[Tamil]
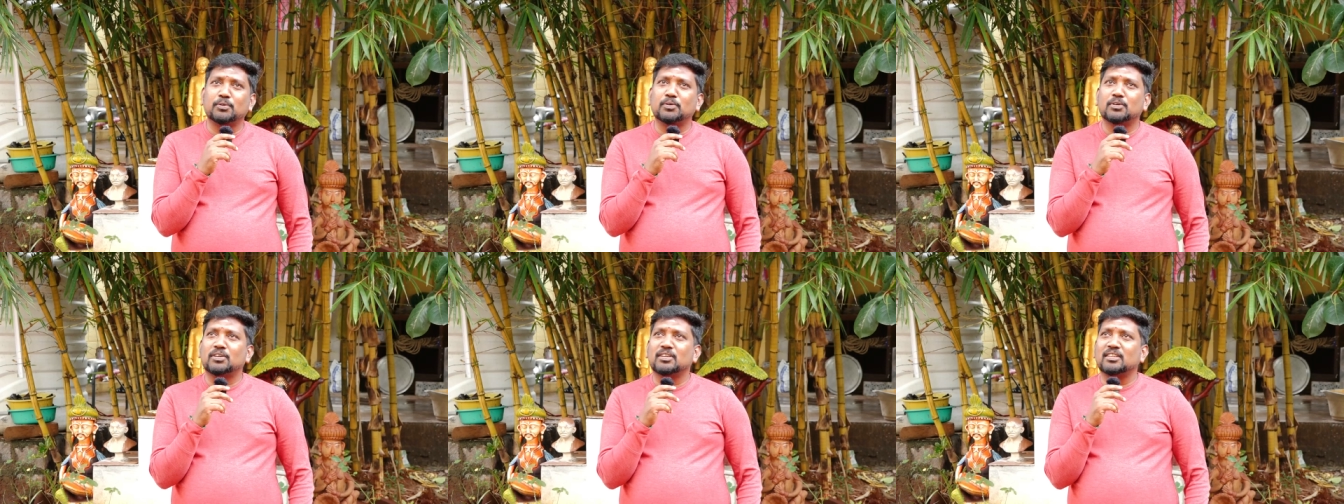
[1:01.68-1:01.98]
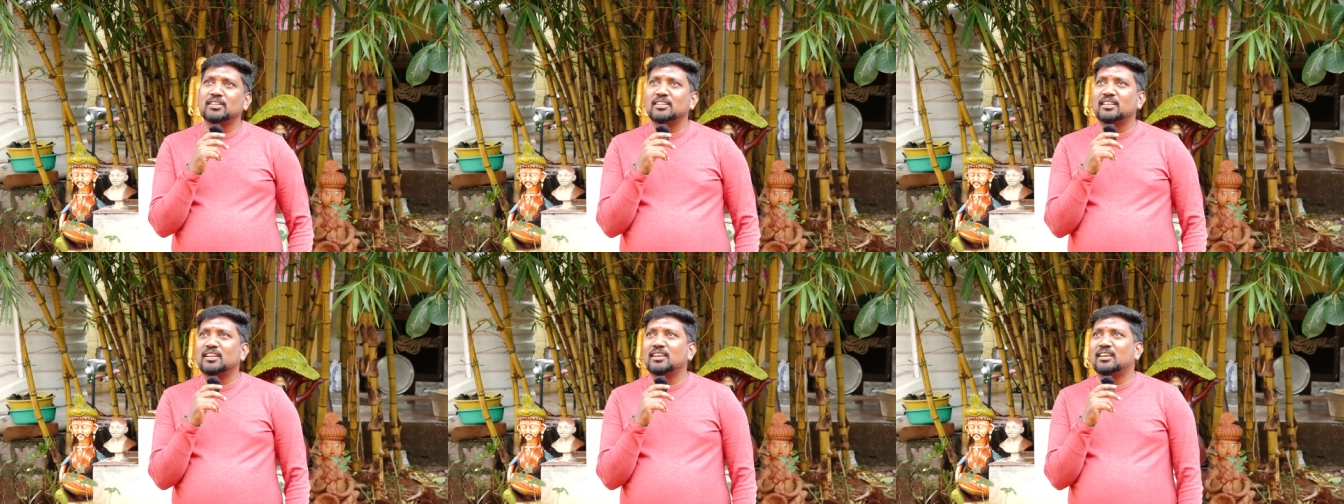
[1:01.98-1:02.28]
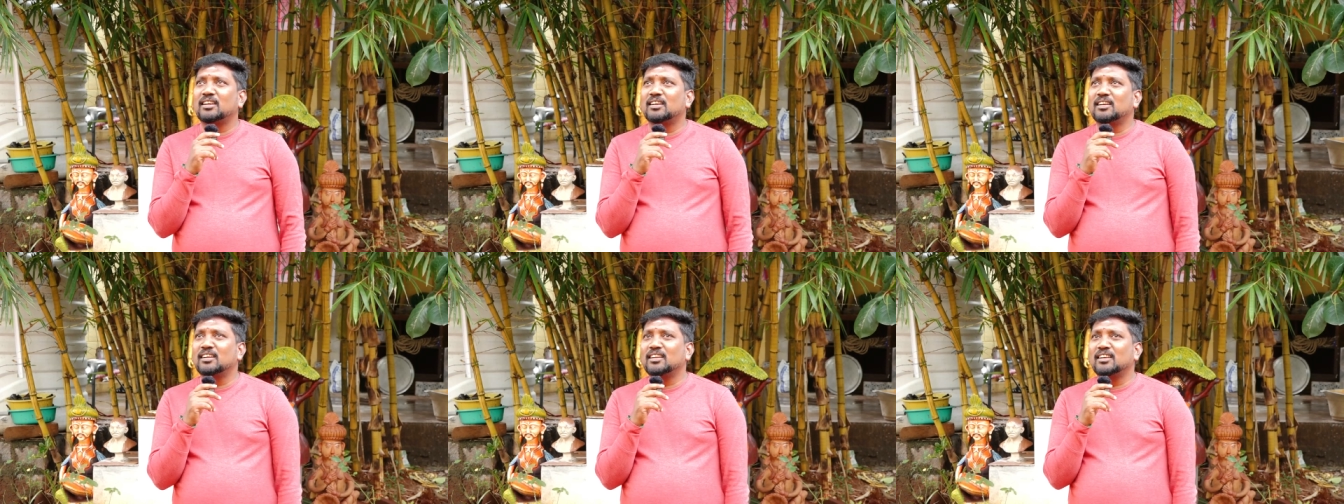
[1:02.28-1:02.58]
போகிறது
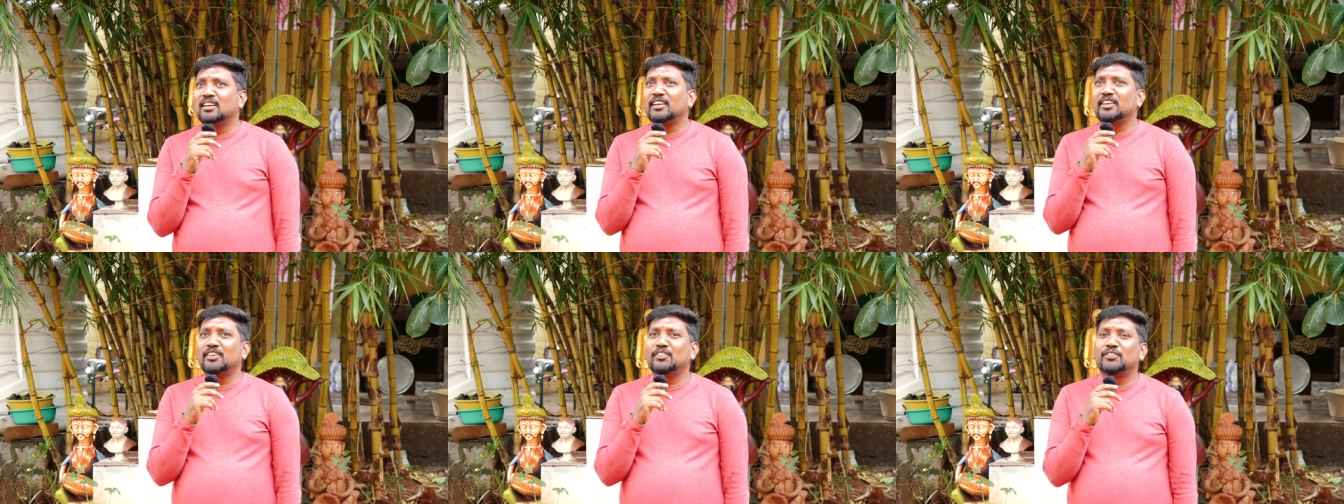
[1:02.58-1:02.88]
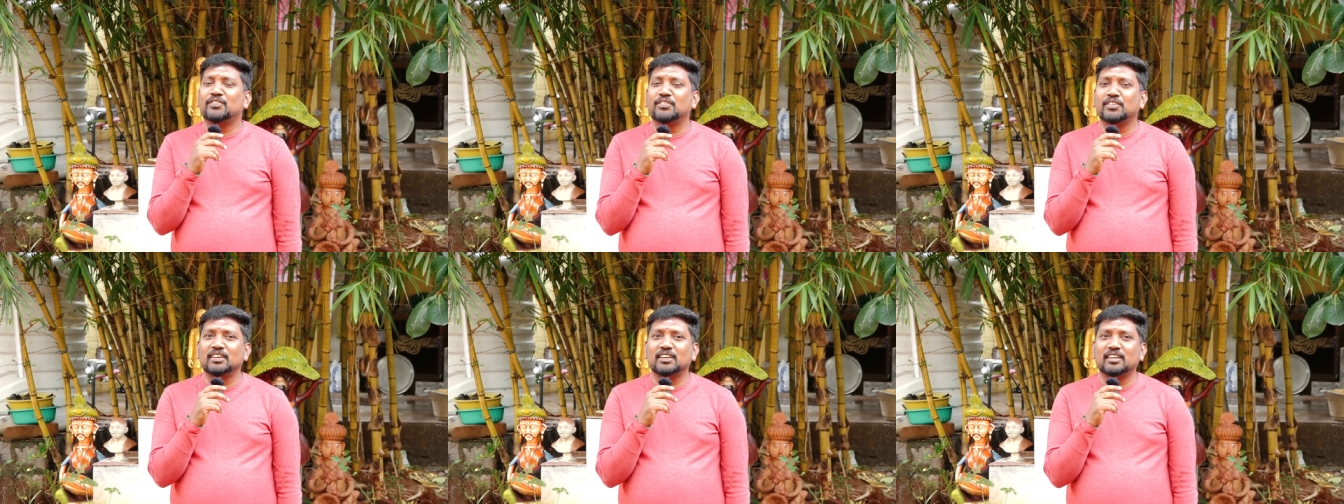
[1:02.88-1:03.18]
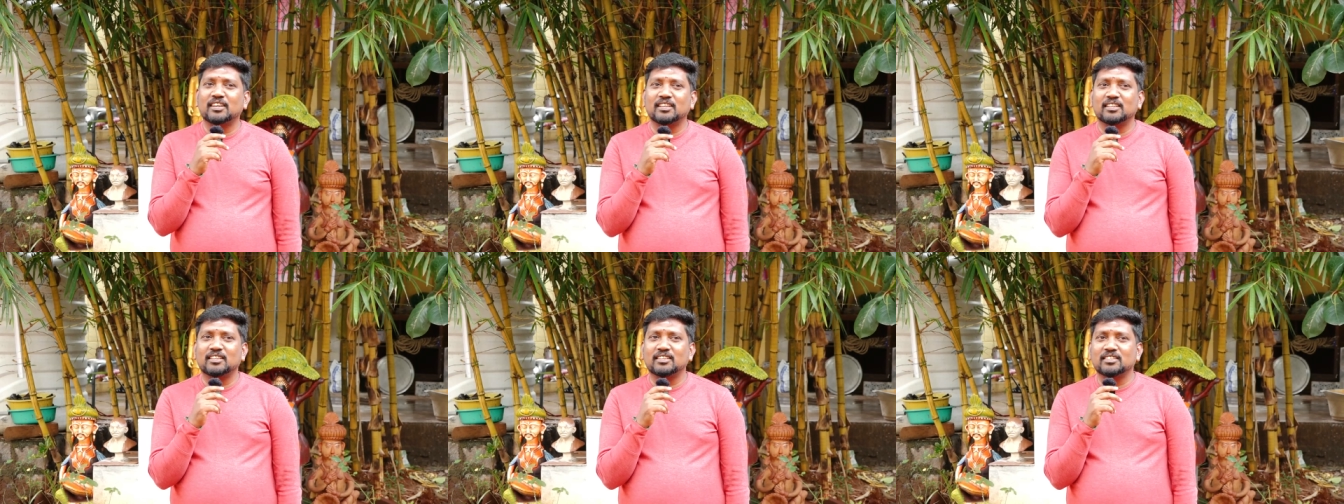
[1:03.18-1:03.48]
தான்
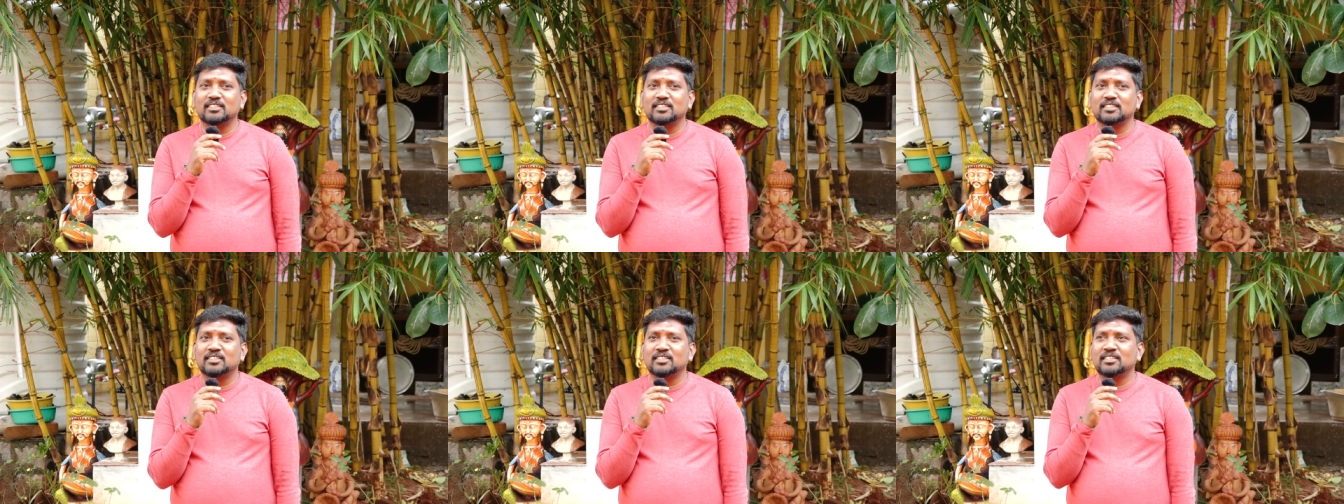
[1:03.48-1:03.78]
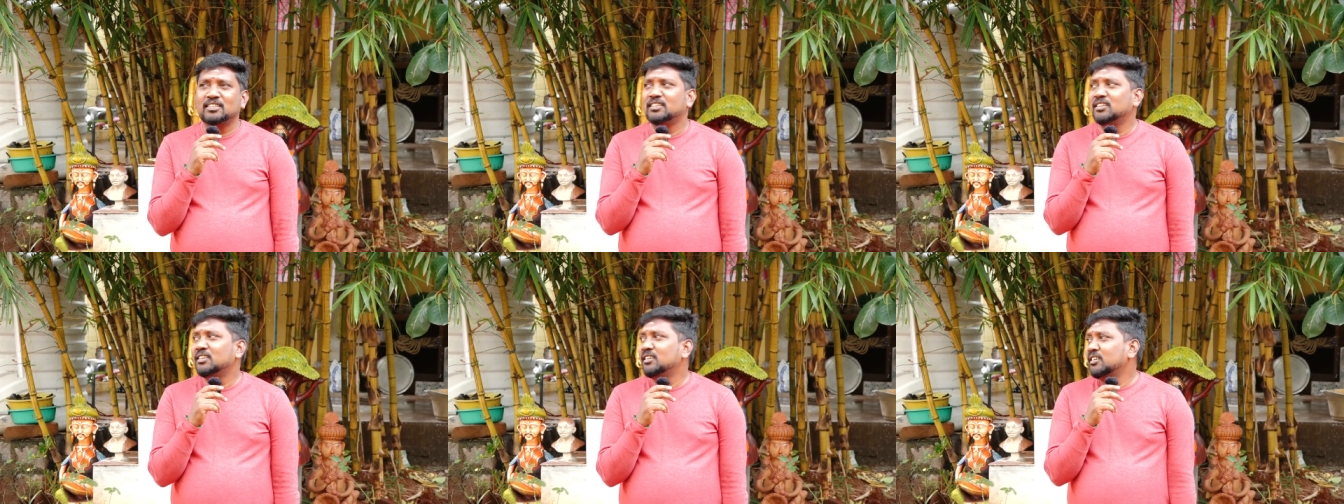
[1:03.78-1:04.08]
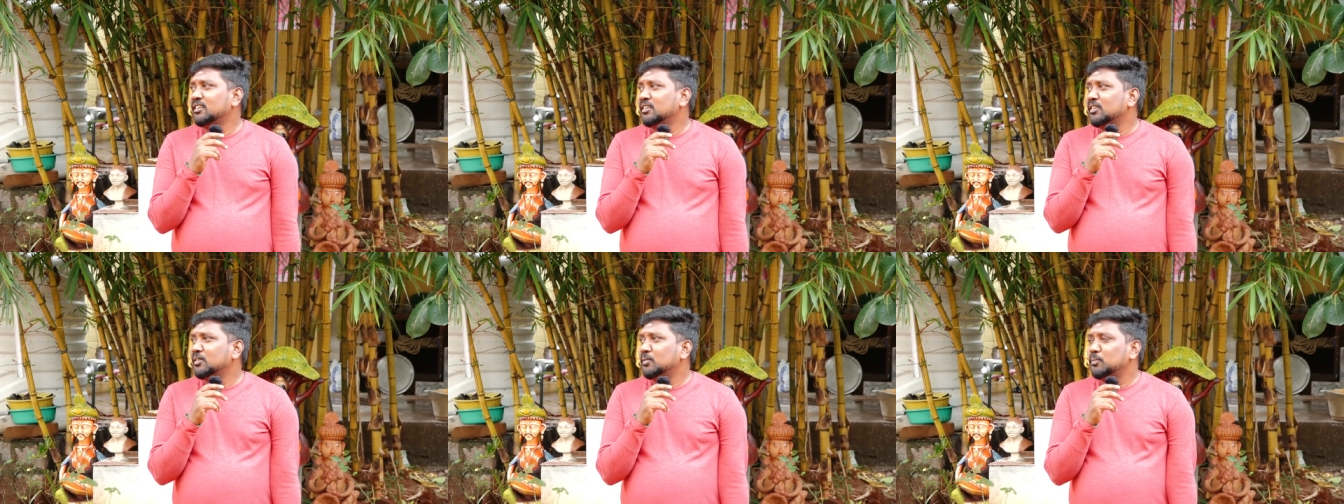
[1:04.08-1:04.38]
லைஃபுங்கிறது
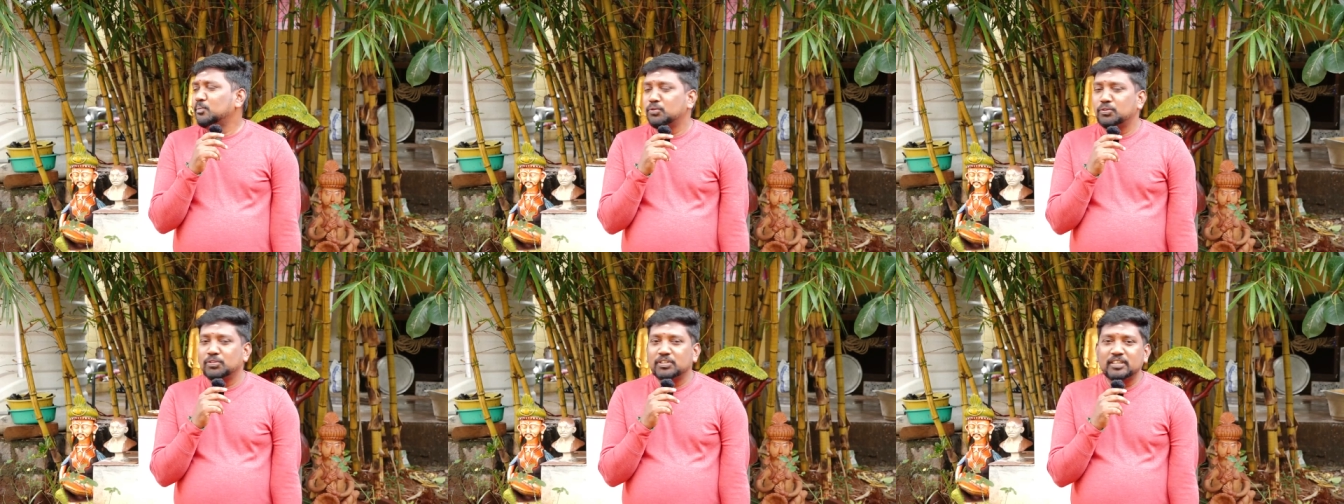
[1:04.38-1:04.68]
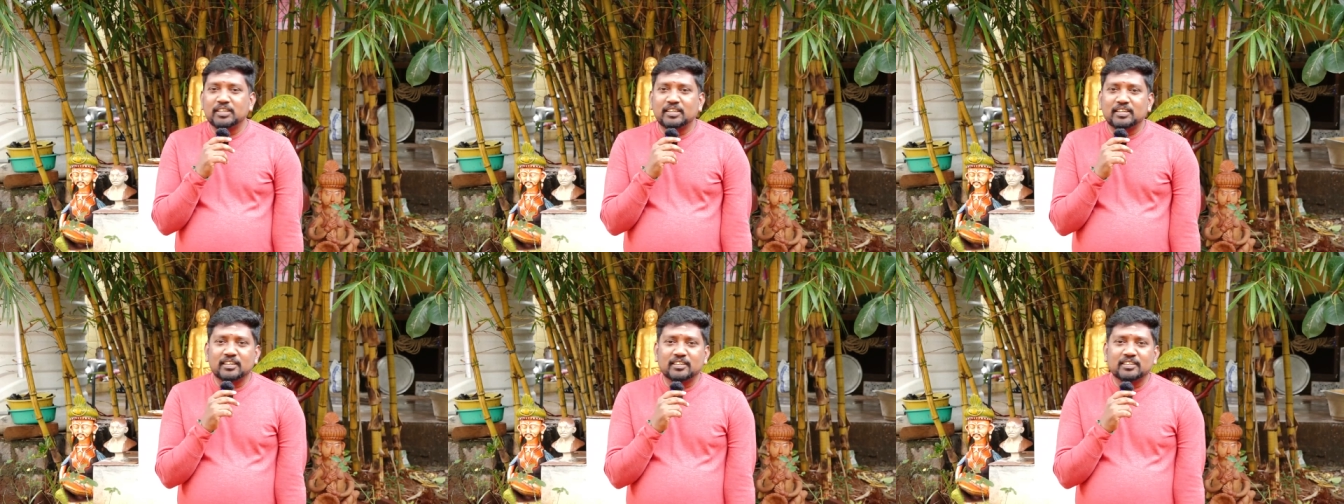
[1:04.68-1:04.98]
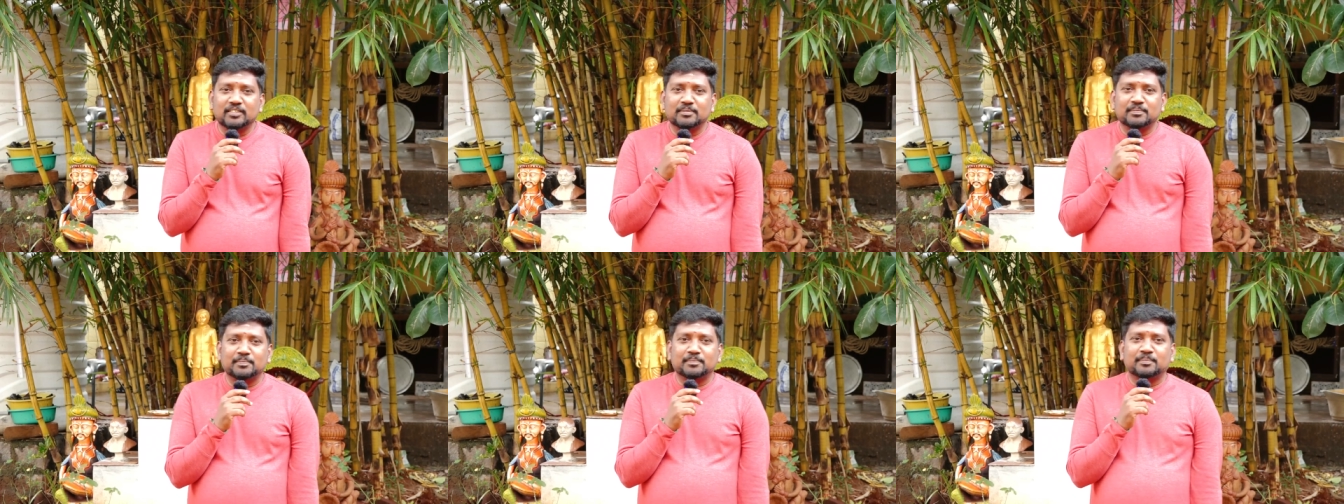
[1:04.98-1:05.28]

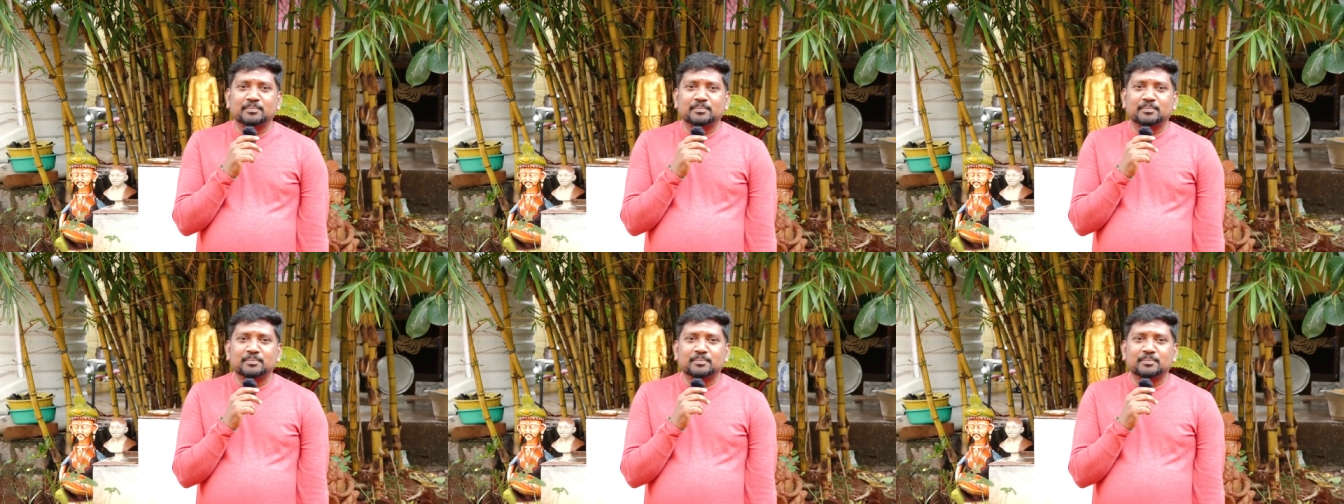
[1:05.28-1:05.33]
புரிஞ்சுக்கிட்டேன்